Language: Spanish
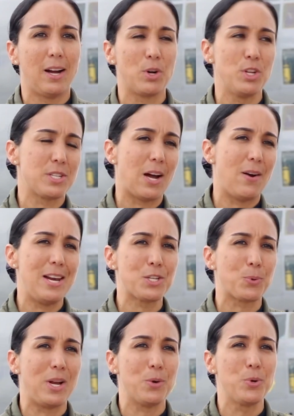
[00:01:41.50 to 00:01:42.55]
cuando estaba en la
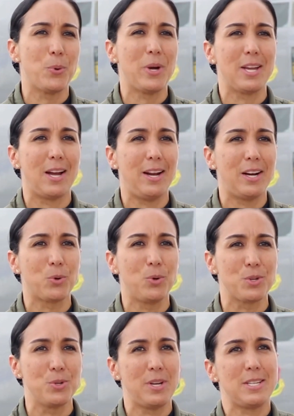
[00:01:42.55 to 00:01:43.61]
escuela uno veía el
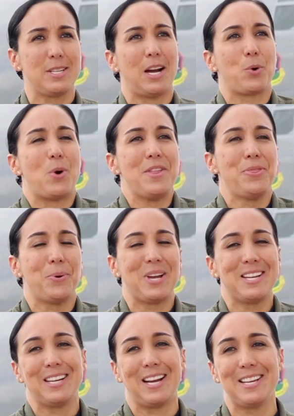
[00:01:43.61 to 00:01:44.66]
Hércules y uno decía, ¿cuándo voy
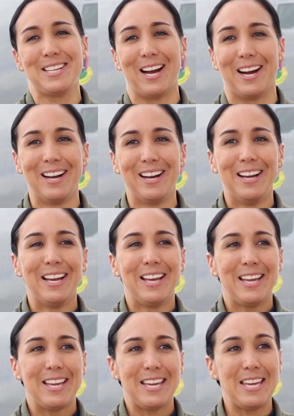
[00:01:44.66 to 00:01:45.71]
a llegar allá?
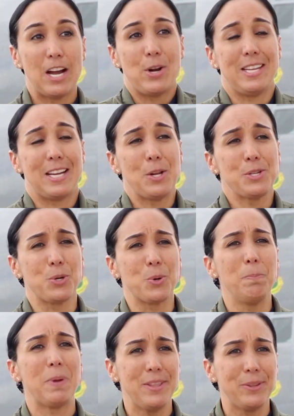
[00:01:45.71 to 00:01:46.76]
Y ahorita lo estoy
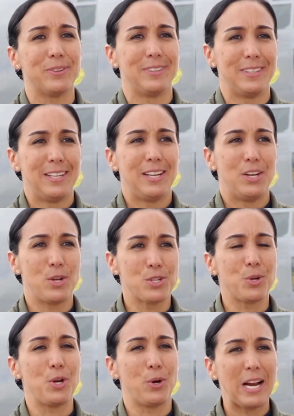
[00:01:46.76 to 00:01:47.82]
cumpliendo, lo
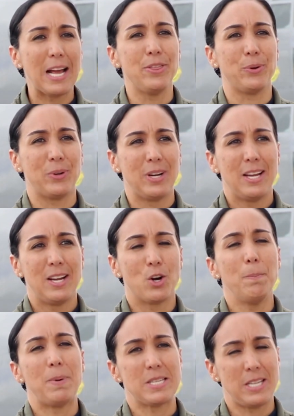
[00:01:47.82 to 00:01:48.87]
estoy logrando.
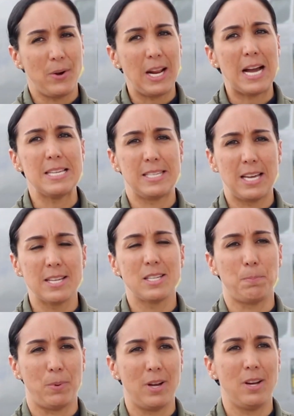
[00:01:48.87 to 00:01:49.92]
Con perseverancia se
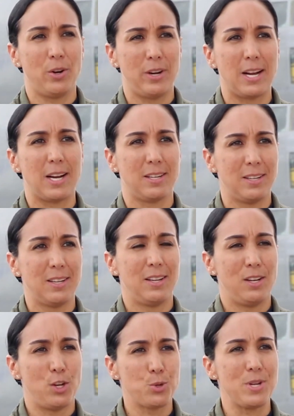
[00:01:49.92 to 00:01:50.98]
pueden lograr
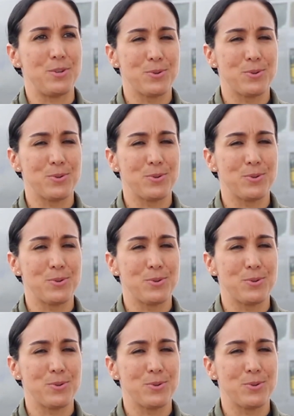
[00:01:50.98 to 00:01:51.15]
los sueños.